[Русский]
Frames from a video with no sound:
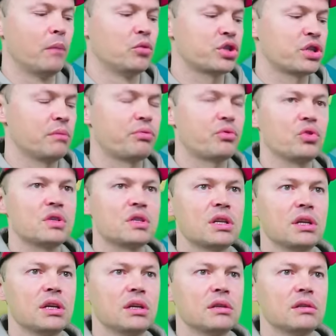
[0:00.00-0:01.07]
Можно
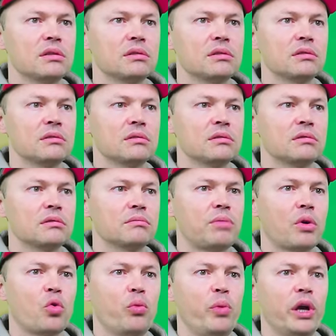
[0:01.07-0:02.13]
просто
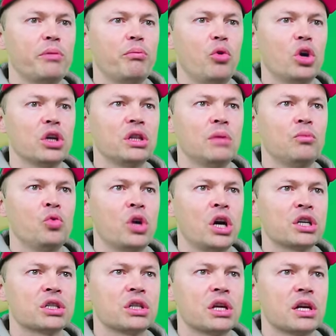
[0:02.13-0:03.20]
покупать по одному
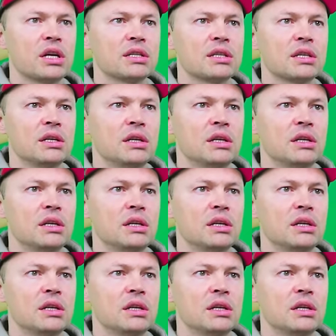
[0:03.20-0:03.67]
каждый раз.